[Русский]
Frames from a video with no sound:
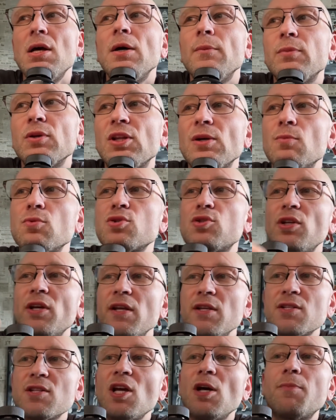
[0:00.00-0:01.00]
Потому что я
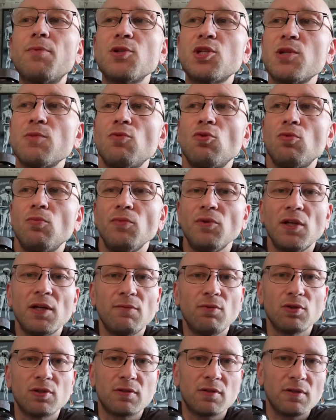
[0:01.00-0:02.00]
не знаю, почему у меня
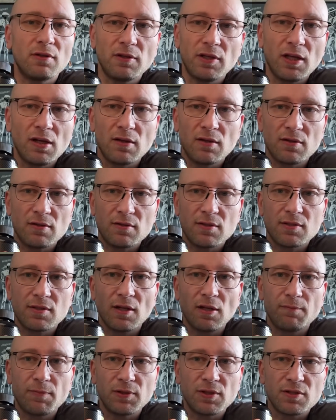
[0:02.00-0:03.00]
вот, я
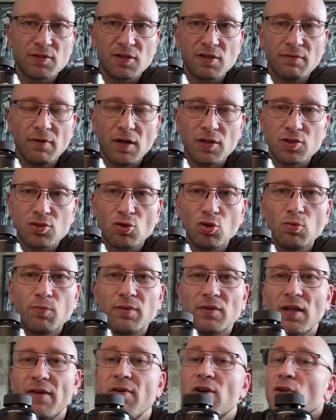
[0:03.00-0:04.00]
стал подозревать, что, ну,
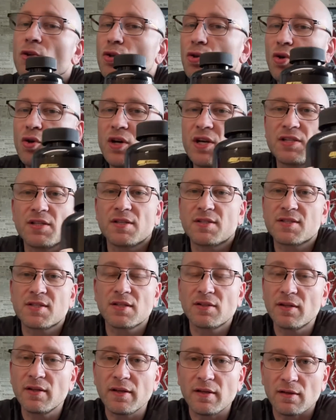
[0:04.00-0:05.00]
наверное, только из-за
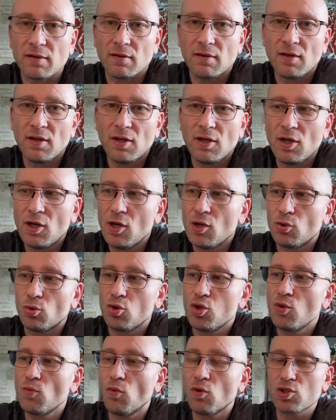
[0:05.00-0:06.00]
цены. Ну,
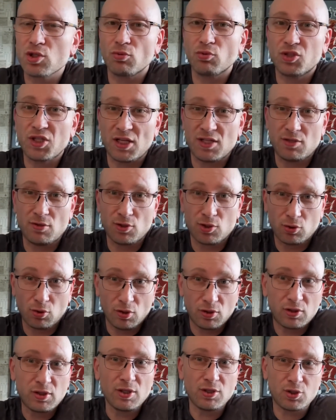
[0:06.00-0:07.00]
не может, сейчас она стоит
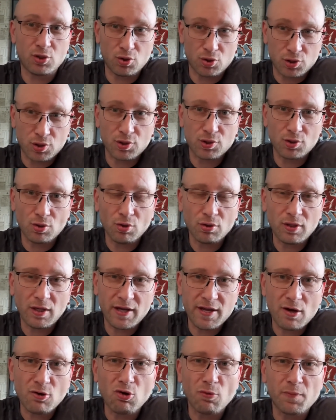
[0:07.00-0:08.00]
1600, а
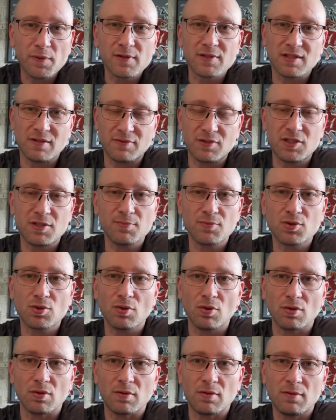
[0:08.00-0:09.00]
я купил за
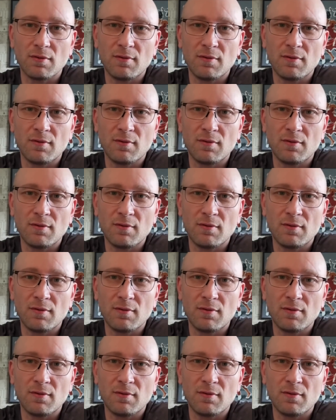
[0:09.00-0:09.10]
800.